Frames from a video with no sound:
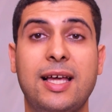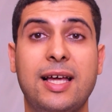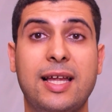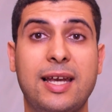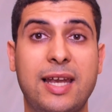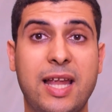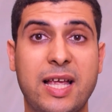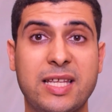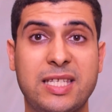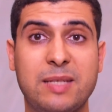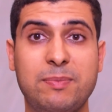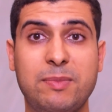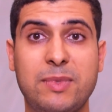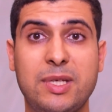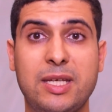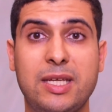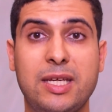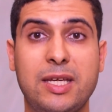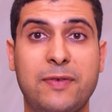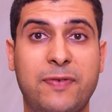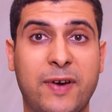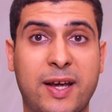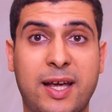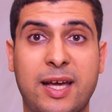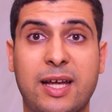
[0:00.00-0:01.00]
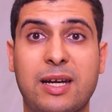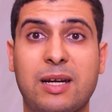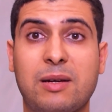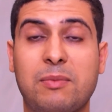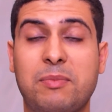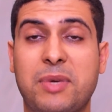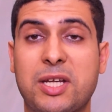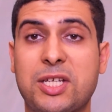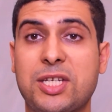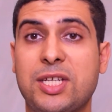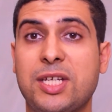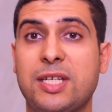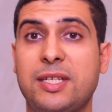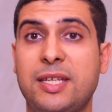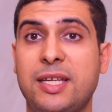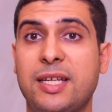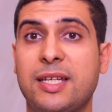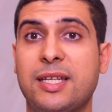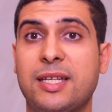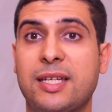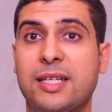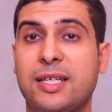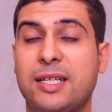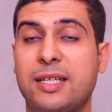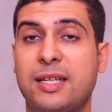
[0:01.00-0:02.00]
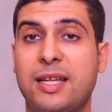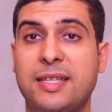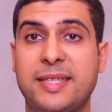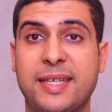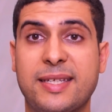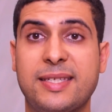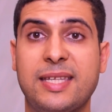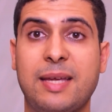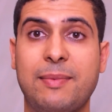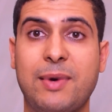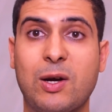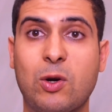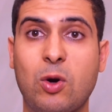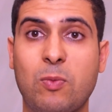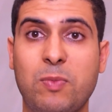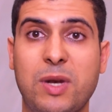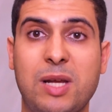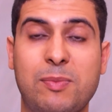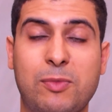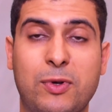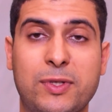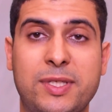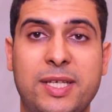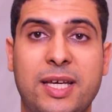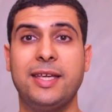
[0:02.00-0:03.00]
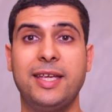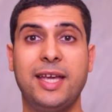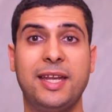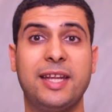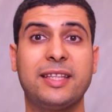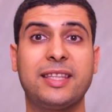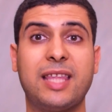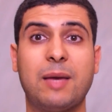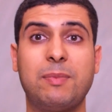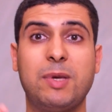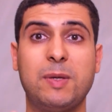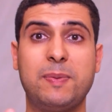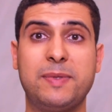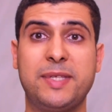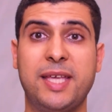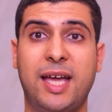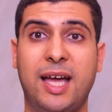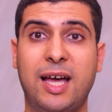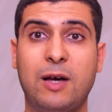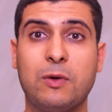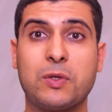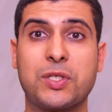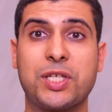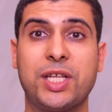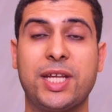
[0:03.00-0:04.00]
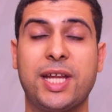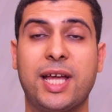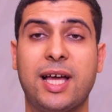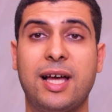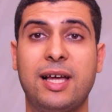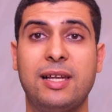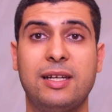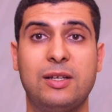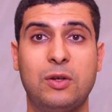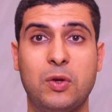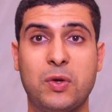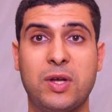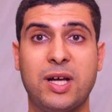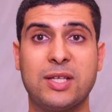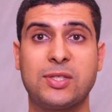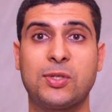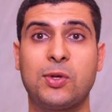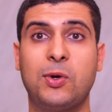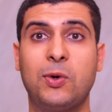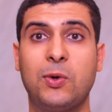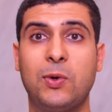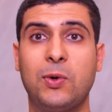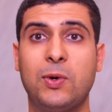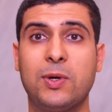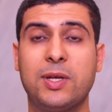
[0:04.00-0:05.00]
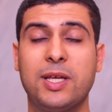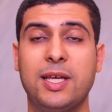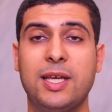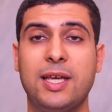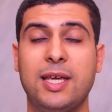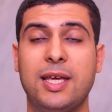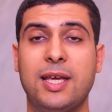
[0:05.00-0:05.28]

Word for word: لازم يفكر باش يدير لي زيكزامان كومبليمونتير يعني الطبيب تاعه اون جينيرال لو غاسترولوج